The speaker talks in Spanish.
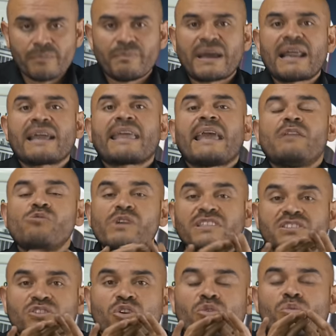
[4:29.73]
para que
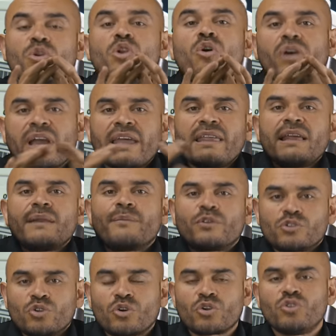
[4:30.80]
nuestro bloque del
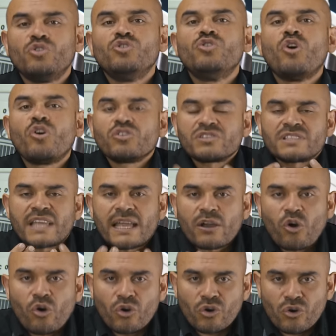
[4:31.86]
motor no se
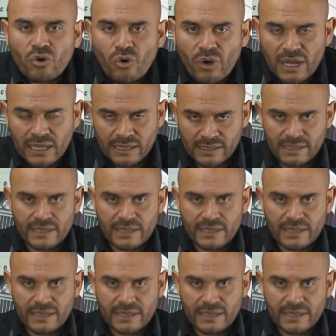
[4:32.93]
corroa